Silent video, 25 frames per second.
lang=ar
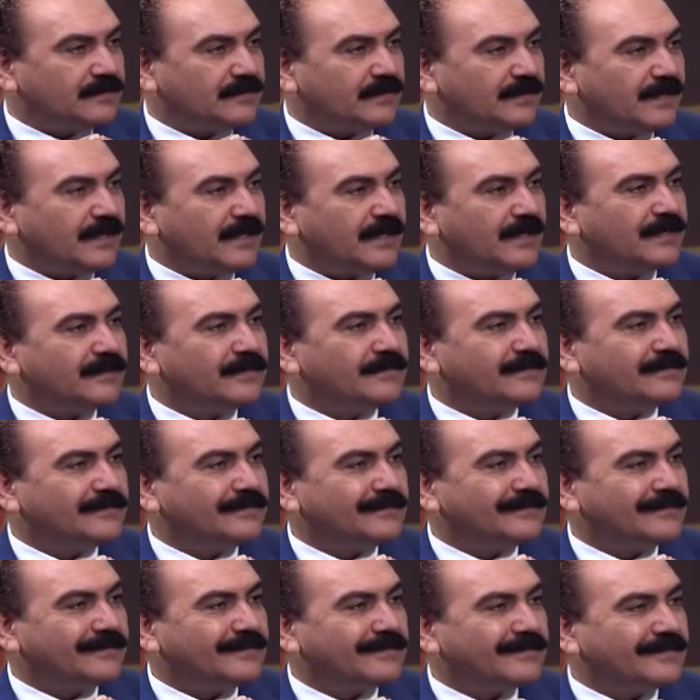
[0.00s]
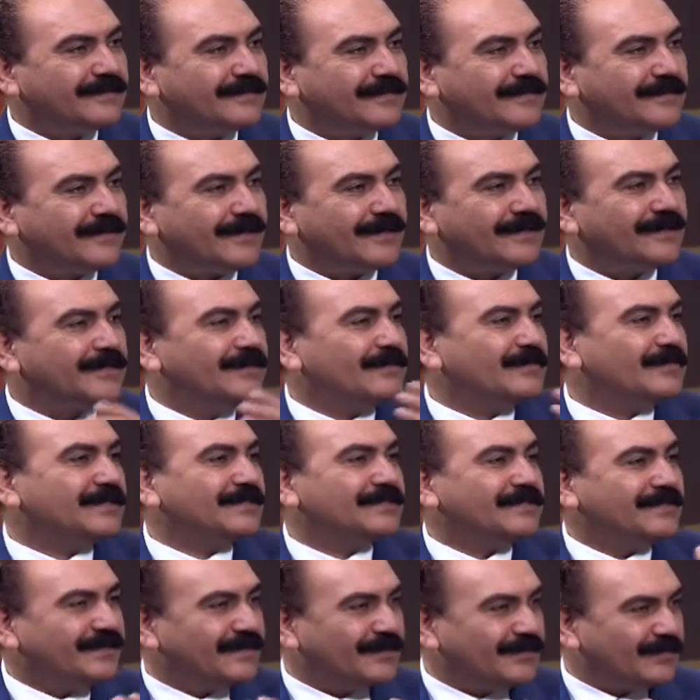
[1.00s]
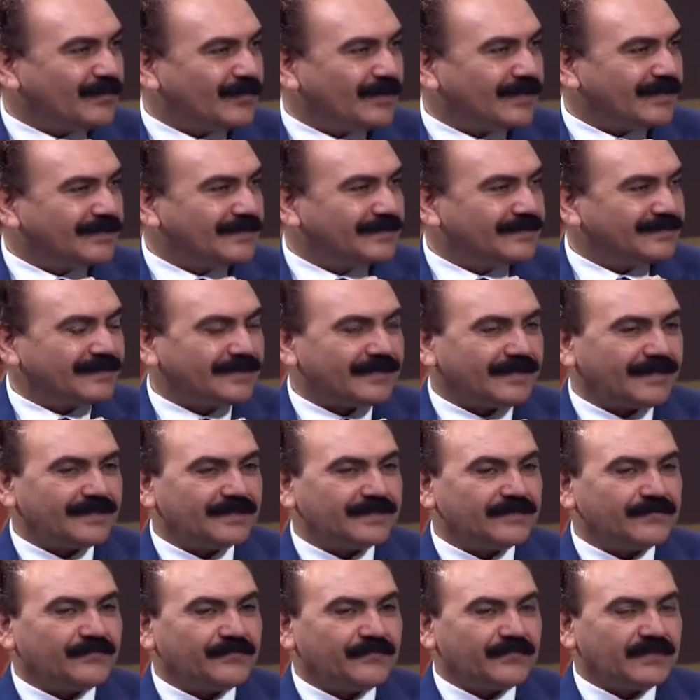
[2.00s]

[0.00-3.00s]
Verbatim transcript: بكر عن النبوءات آه. عن المسيح مخلص العالم